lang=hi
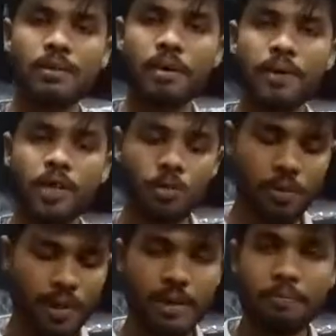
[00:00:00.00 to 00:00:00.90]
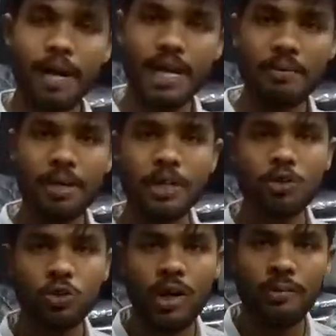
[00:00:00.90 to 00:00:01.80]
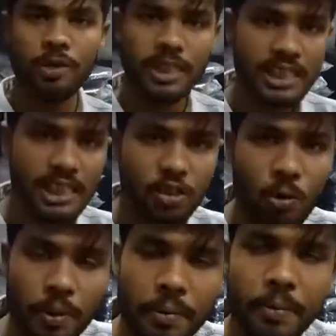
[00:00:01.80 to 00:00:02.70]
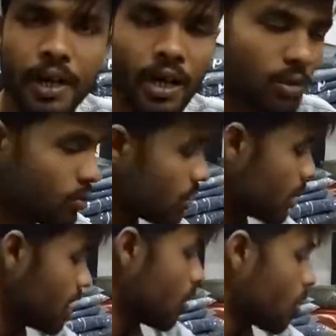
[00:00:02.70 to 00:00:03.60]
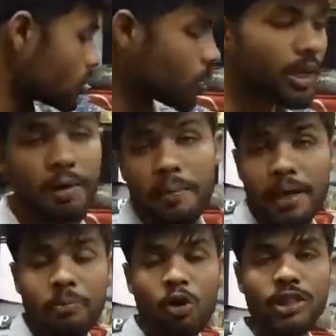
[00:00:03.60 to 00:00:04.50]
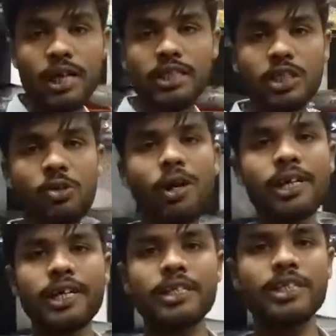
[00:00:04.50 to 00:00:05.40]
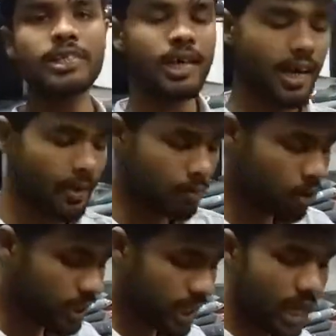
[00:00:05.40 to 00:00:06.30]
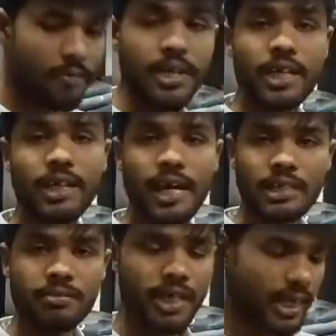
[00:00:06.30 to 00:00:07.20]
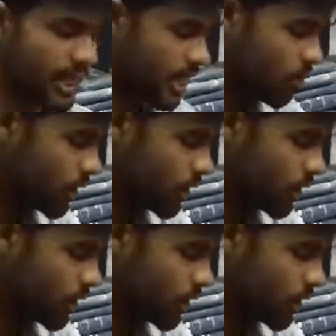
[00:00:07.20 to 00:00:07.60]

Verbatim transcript: सभी वीडियो में मेरी पहली वीडियो जो है मैं जीन्स के टॉपिक पर बना रहा हूँ और जो कि मेरे पास बहुत ही अच्छी क्वालिटी की जीन्स आए हैं बहुत ही हैवी रेंज भी नहीं है